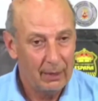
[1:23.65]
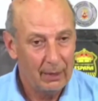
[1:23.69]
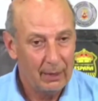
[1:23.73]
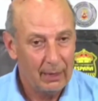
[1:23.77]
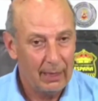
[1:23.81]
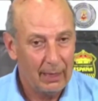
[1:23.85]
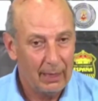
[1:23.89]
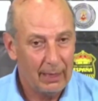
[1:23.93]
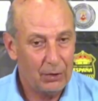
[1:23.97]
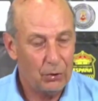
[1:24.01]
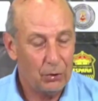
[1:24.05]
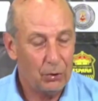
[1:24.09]

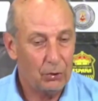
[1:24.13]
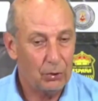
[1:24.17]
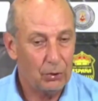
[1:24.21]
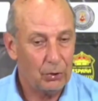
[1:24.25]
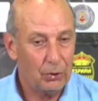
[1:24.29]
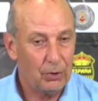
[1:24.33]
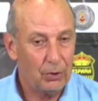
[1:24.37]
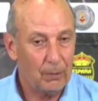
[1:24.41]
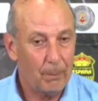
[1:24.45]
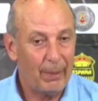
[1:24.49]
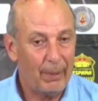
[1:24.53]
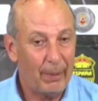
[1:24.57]
Ellos
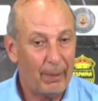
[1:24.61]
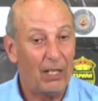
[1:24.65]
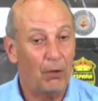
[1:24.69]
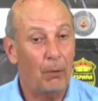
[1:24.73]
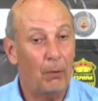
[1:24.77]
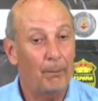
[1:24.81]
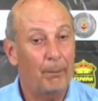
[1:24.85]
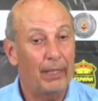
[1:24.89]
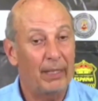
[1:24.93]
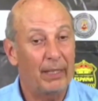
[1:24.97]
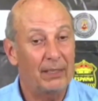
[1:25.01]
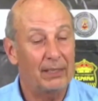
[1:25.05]
para
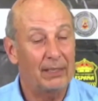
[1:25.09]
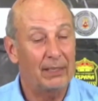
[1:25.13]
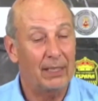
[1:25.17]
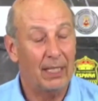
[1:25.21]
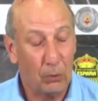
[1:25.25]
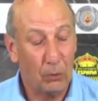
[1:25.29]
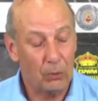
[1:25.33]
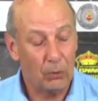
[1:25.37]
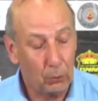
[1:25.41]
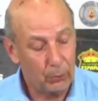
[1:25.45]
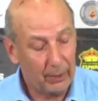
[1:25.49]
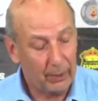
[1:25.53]
compensar
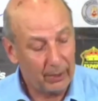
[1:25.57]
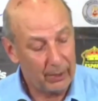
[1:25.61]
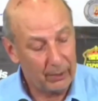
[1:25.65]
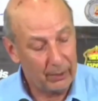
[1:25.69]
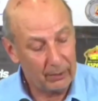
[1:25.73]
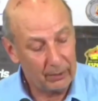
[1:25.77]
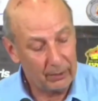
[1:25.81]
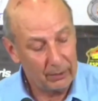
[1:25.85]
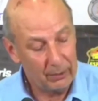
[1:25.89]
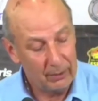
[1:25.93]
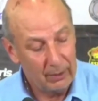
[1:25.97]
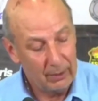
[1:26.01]

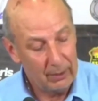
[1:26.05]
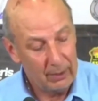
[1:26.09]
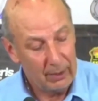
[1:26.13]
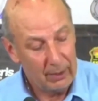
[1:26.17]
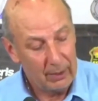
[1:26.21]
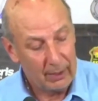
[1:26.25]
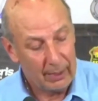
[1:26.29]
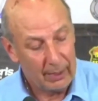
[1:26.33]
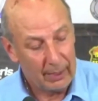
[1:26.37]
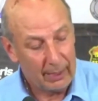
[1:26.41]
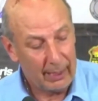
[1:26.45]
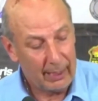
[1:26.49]
tuvieron
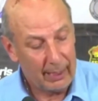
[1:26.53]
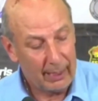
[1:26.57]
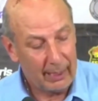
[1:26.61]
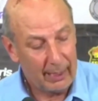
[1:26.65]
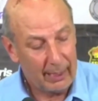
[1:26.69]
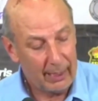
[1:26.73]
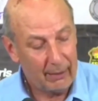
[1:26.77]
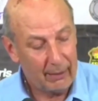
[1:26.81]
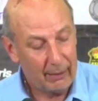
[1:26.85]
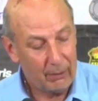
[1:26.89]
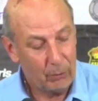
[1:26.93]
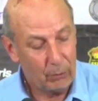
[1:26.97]

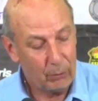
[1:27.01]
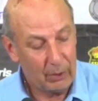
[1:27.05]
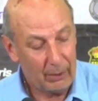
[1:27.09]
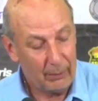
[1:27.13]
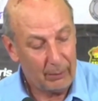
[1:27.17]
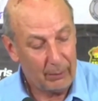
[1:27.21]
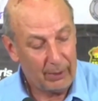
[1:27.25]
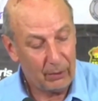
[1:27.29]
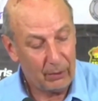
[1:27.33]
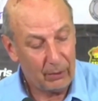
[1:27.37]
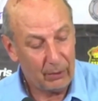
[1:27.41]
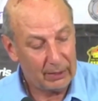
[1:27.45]
que ustedes
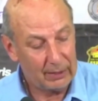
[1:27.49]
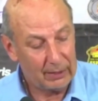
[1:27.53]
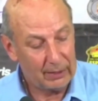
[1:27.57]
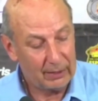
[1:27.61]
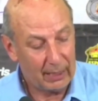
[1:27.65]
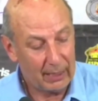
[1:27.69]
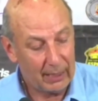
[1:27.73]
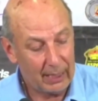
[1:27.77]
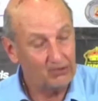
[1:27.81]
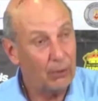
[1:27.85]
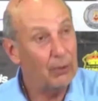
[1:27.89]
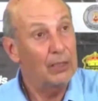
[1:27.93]
vieron que
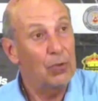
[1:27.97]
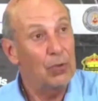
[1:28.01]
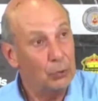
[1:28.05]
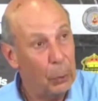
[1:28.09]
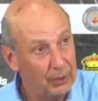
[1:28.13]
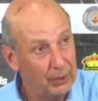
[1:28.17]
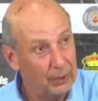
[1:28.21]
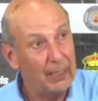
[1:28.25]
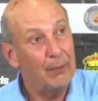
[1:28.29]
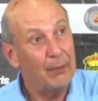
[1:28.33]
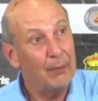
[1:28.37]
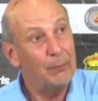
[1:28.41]
sacaron a
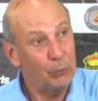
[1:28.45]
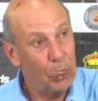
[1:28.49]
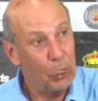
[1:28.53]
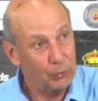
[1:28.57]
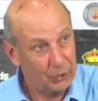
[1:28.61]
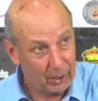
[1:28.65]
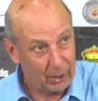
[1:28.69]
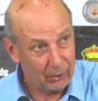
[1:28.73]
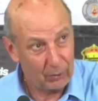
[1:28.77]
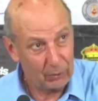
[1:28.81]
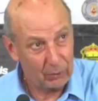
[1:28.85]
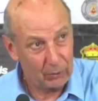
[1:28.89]
Zúñiga y
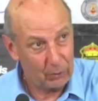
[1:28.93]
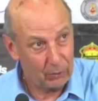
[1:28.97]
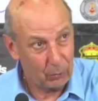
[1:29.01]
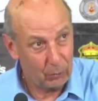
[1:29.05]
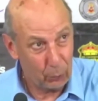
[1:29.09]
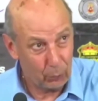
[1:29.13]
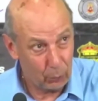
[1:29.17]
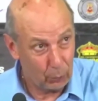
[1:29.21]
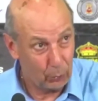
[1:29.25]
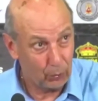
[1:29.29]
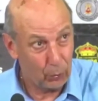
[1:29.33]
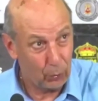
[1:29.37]
pusieron
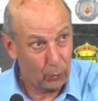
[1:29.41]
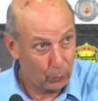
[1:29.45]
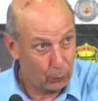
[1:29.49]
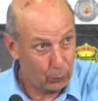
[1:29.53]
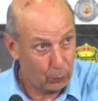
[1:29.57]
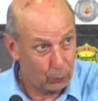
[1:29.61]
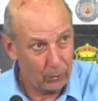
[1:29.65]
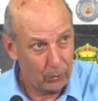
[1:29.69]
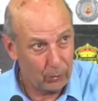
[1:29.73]
1-1